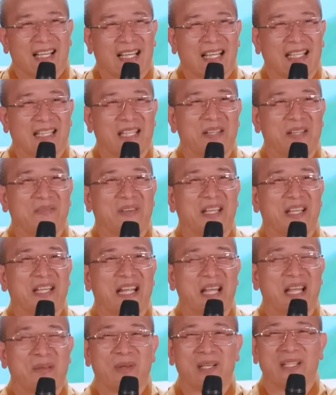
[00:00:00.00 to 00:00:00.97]
Cái tivi
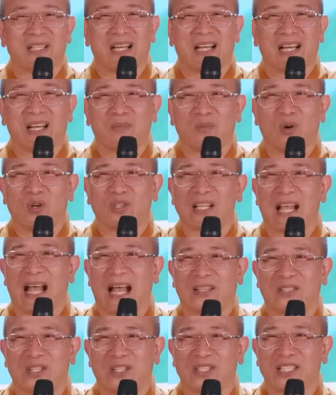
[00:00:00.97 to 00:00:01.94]
này bây giờ là bố
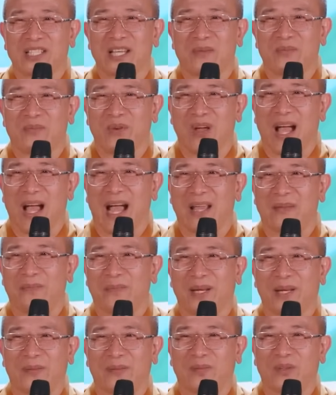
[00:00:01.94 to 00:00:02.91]
già rồi xem nó hại
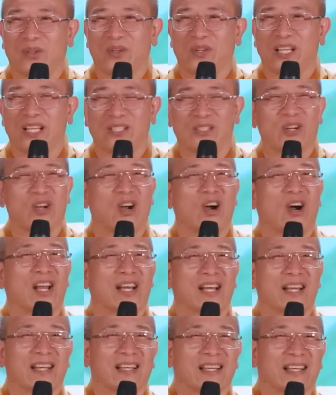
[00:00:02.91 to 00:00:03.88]
mắt lắm, thôi để cho
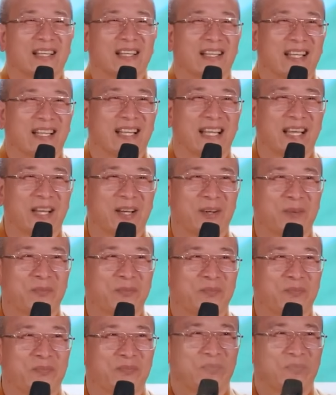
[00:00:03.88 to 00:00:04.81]
con. Nghe không?